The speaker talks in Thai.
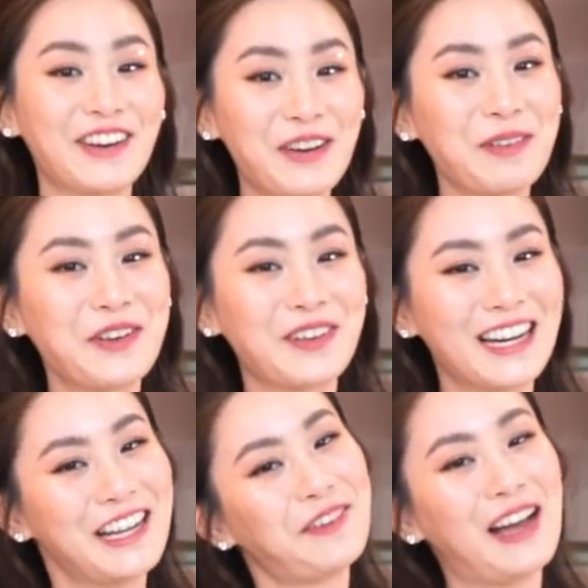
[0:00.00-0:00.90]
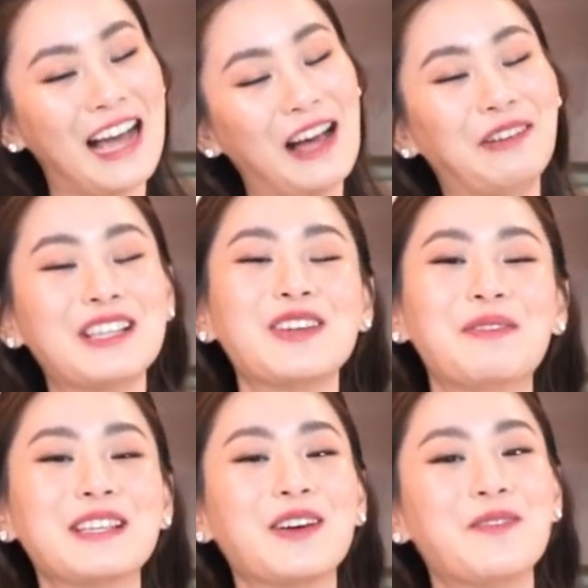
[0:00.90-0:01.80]
เดี๋ยวเราไปดูกันดีกว่าค่ะ ว่าส่
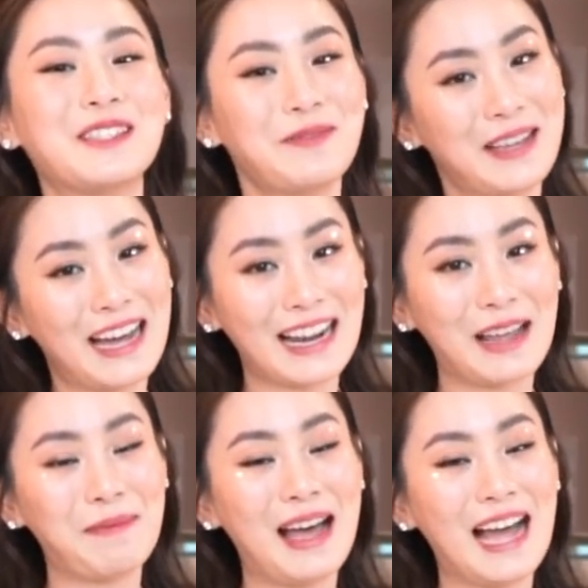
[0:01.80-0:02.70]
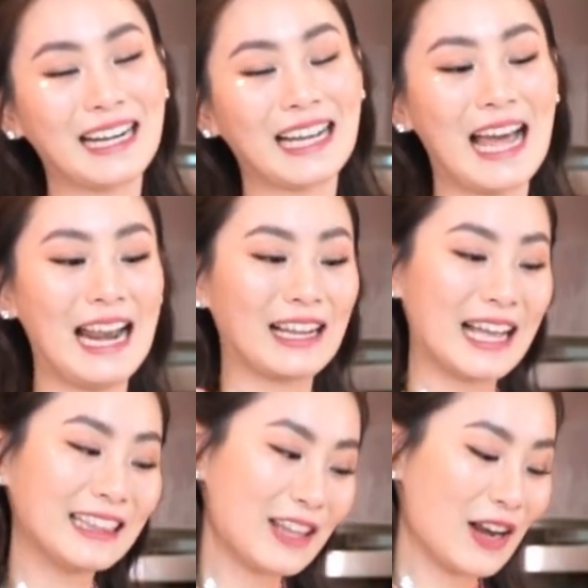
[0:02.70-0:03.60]
วนผสมจะมีอะไรบ้างนะคะ และ
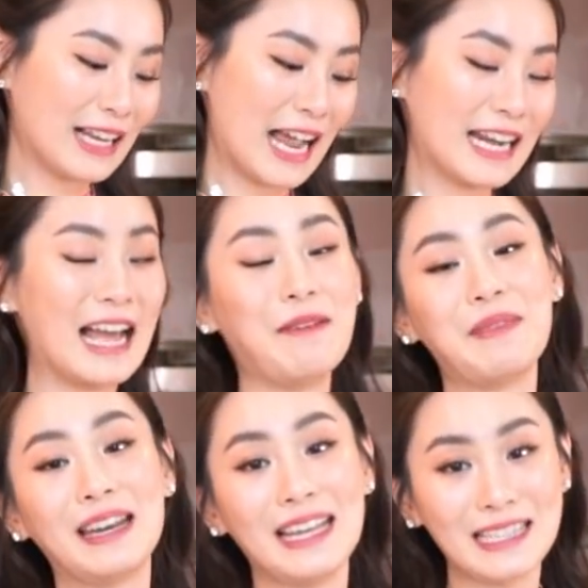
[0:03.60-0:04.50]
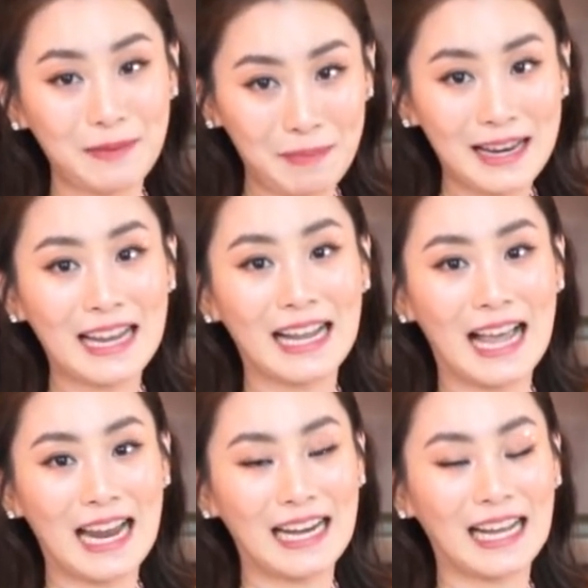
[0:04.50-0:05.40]
ขั้นตอนการทำนั้นเนี่ยจะเป็นยัง
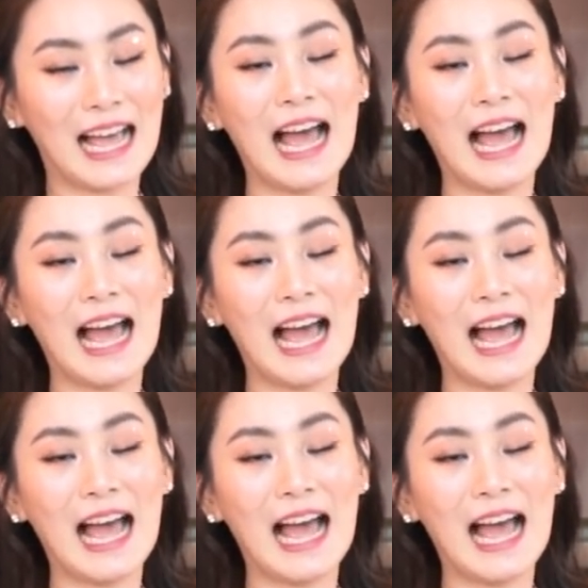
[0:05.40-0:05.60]
ไงนะ